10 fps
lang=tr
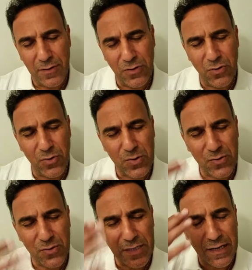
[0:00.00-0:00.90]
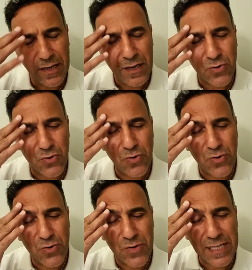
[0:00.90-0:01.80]
gözünüzle,
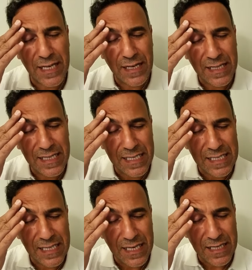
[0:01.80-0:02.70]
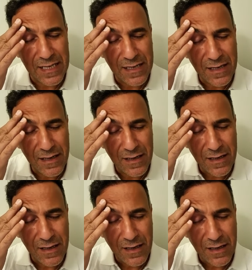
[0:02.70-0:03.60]
ruhunuzla dinleyin.
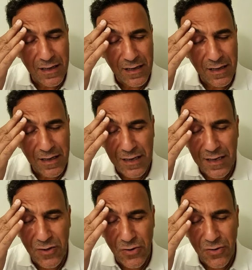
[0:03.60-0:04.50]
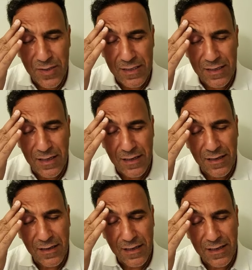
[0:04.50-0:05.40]
Ne diyor size
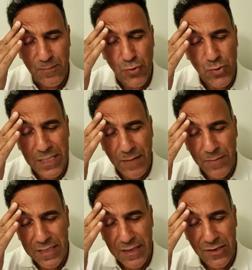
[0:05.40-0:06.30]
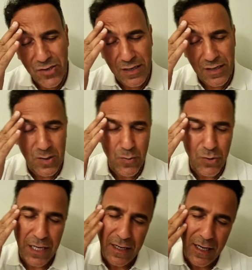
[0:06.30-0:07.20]
buz damlası içindeki
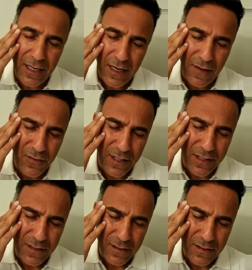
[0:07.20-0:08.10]
zımırdanka yavruları?